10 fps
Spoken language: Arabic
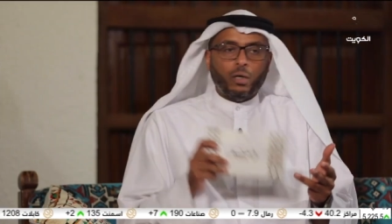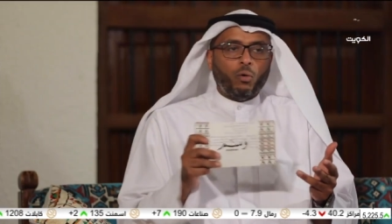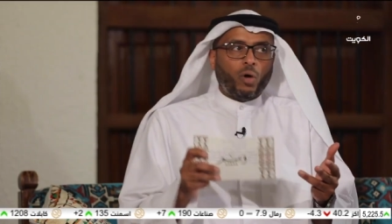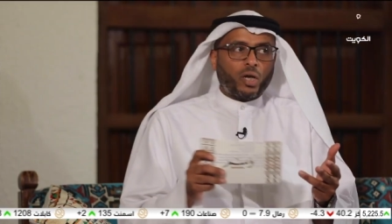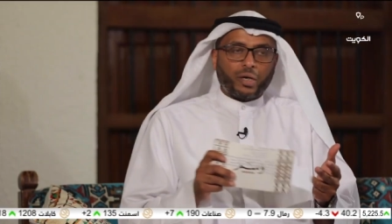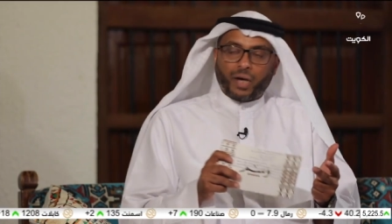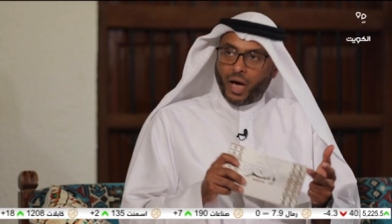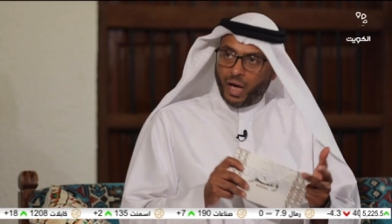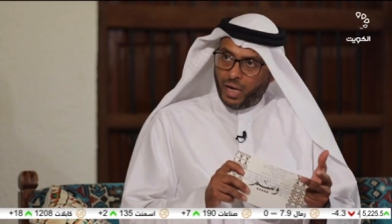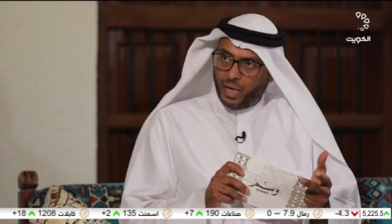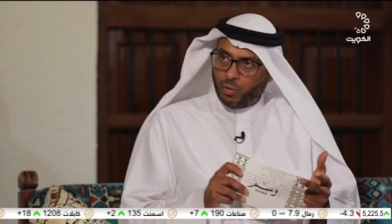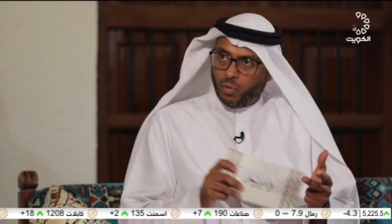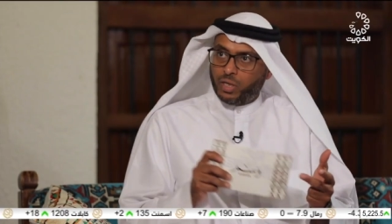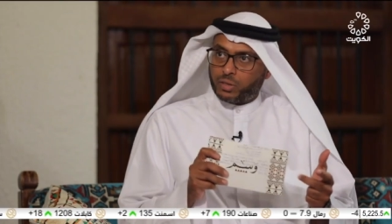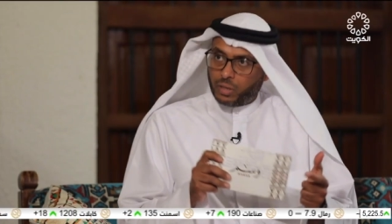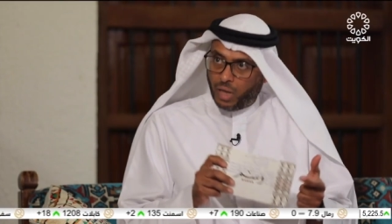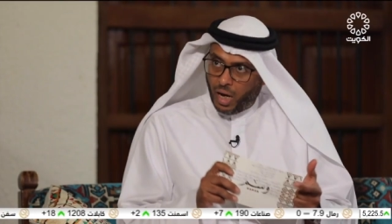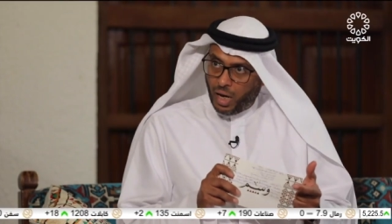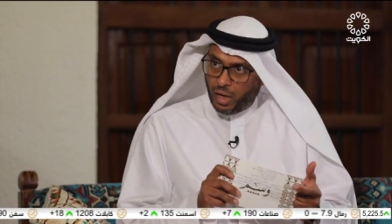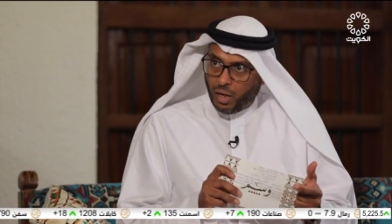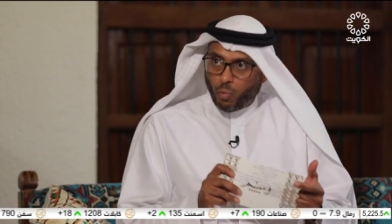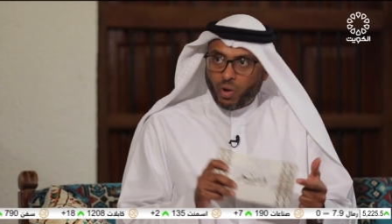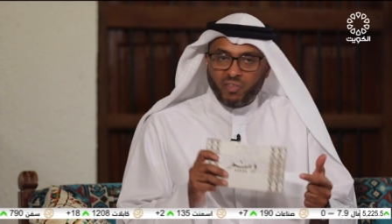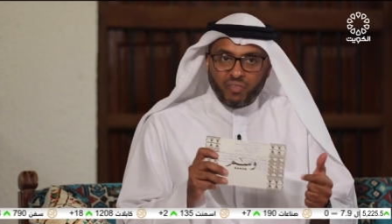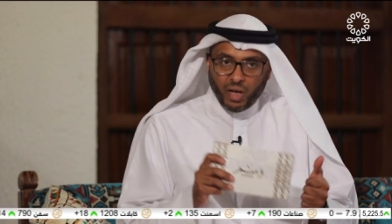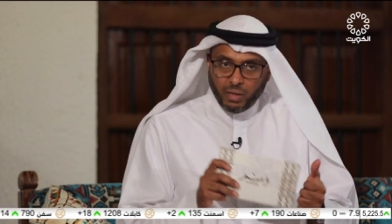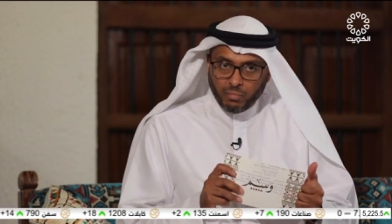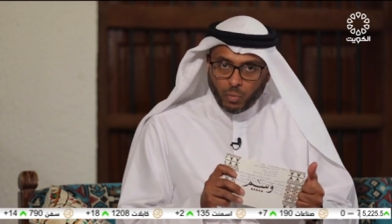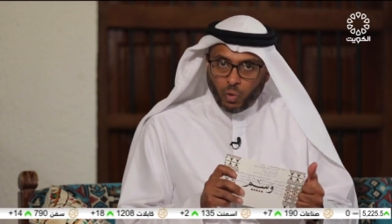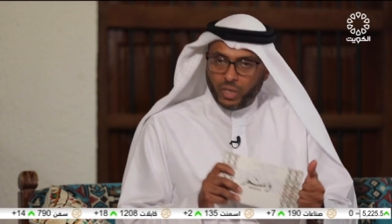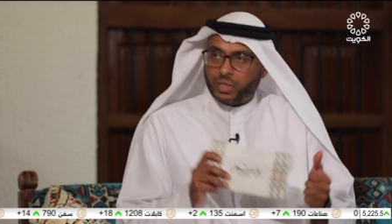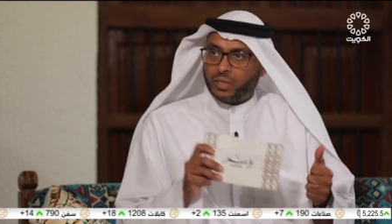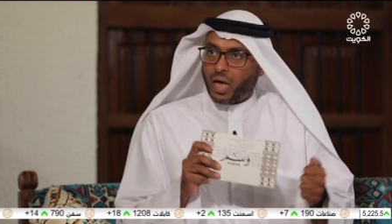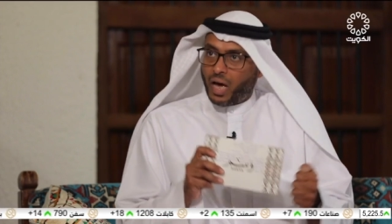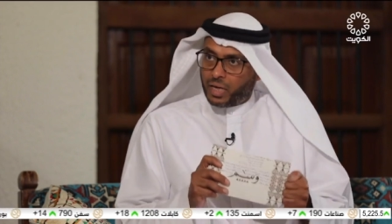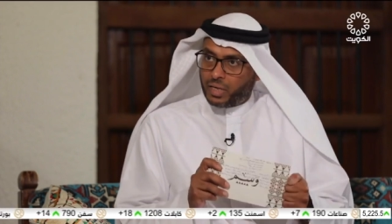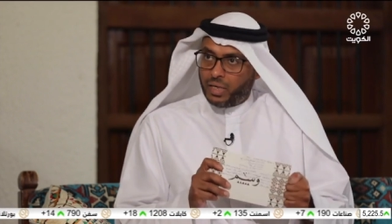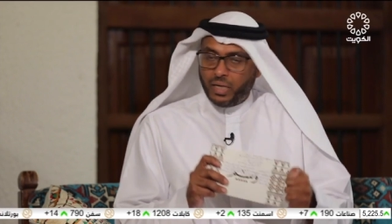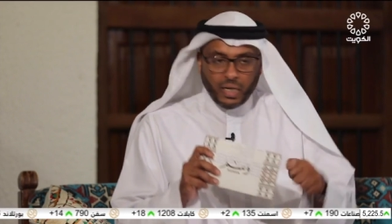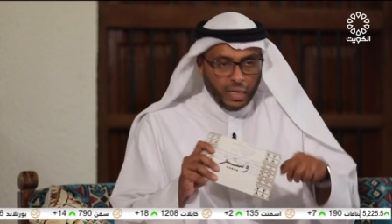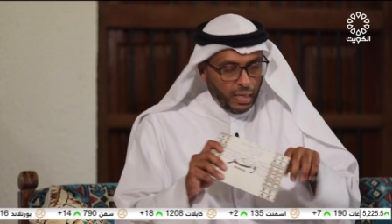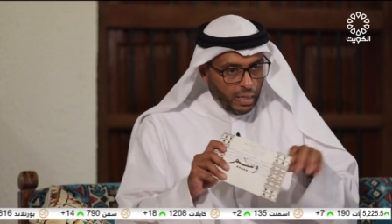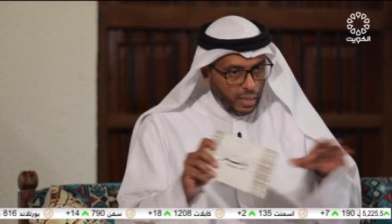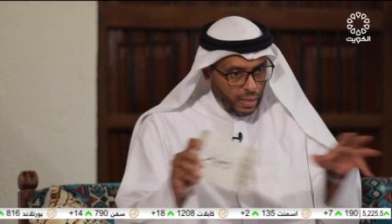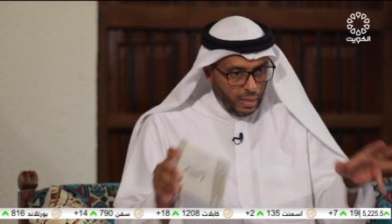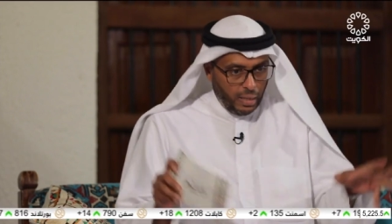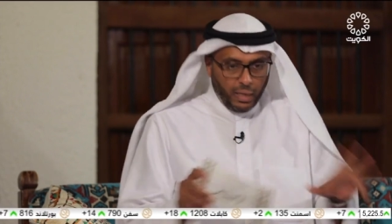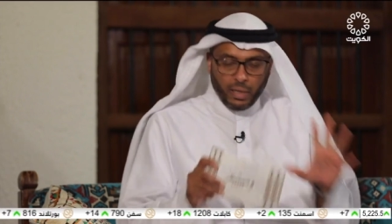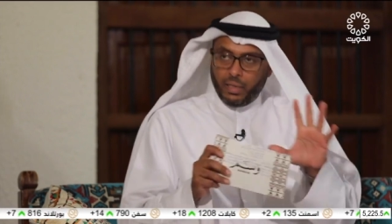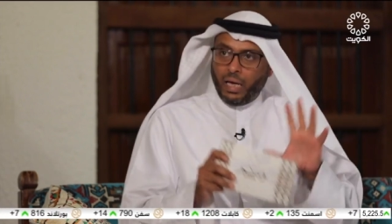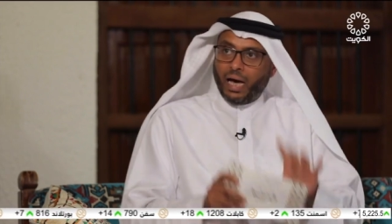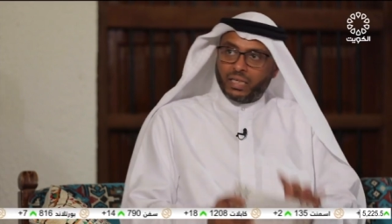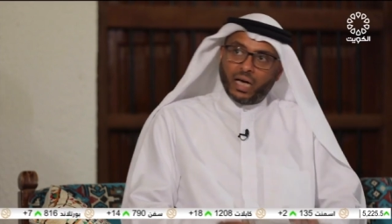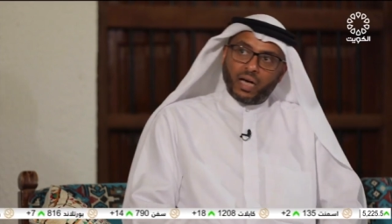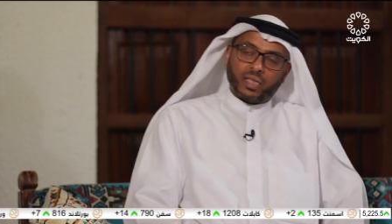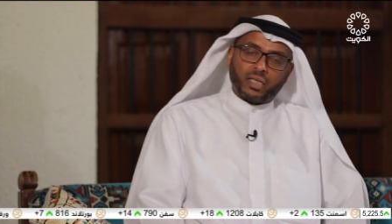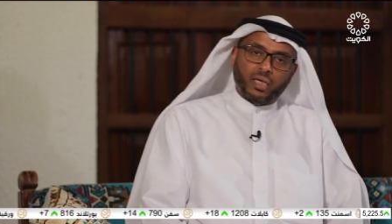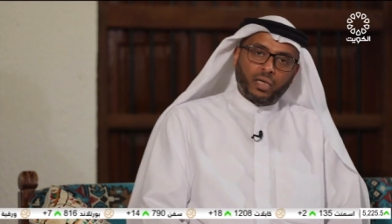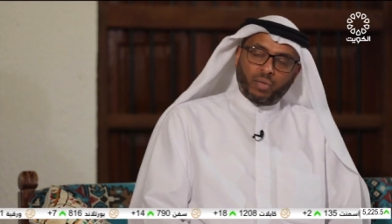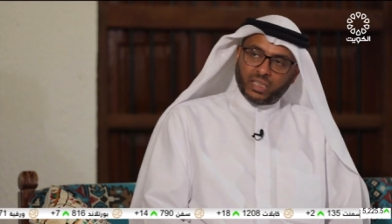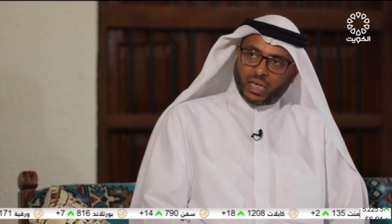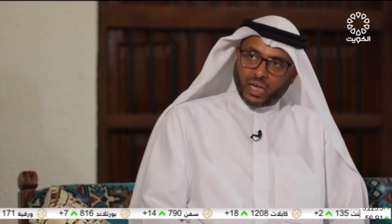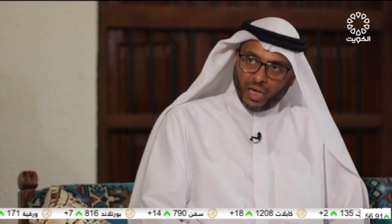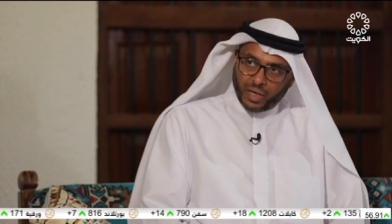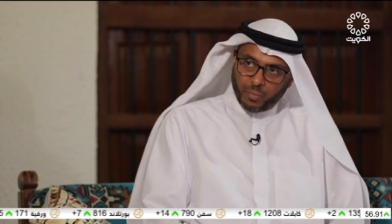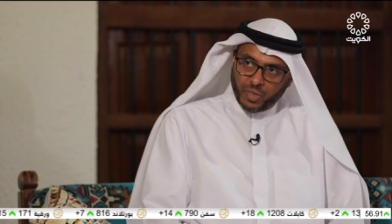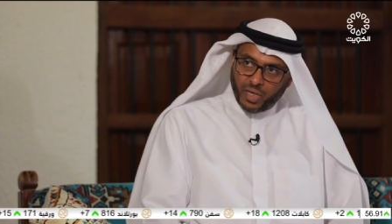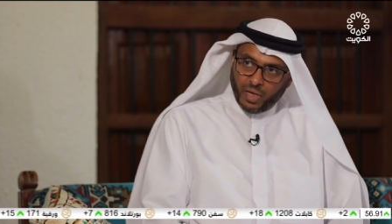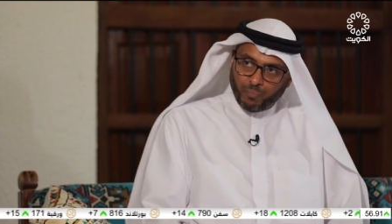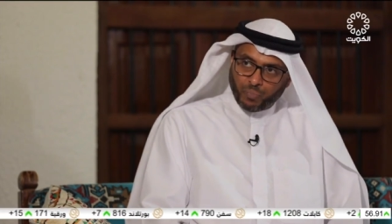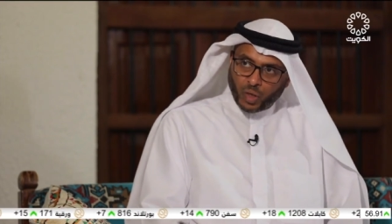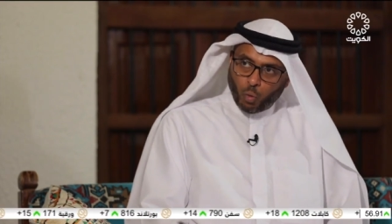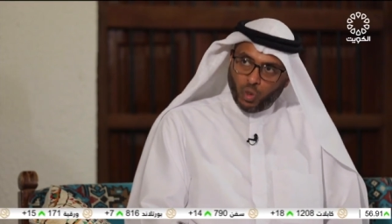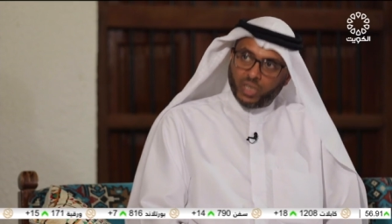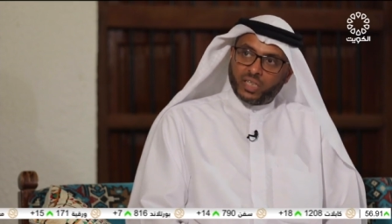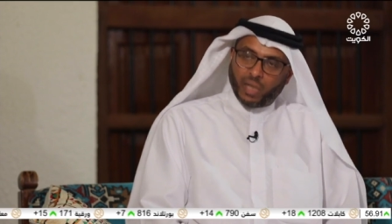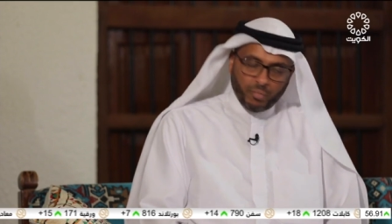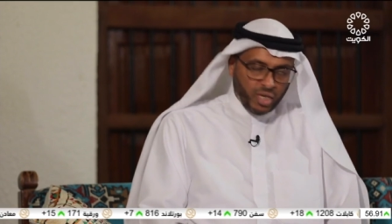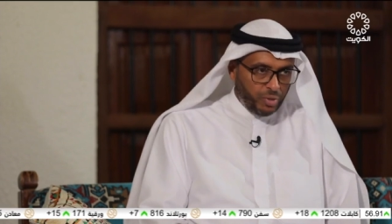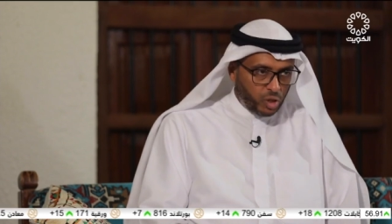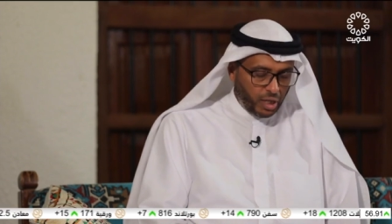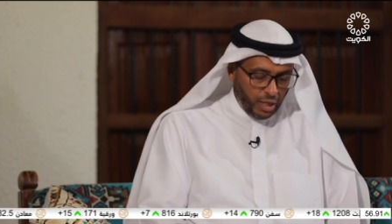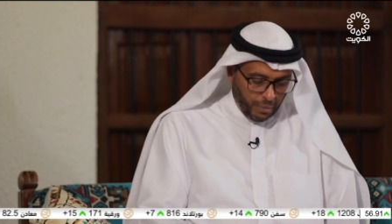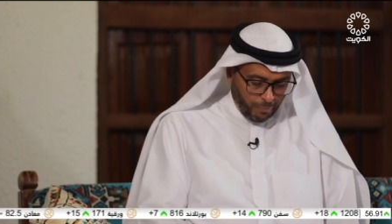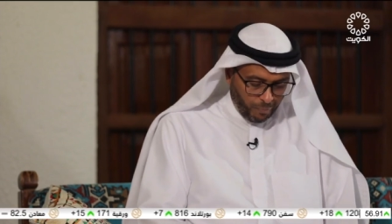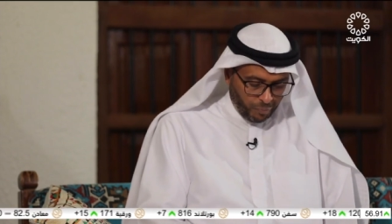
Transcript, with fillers: والقراءة والاطلاع والفهم والإدراك آه، لأحداث المنطقة العربية والإسلامية بشكل عام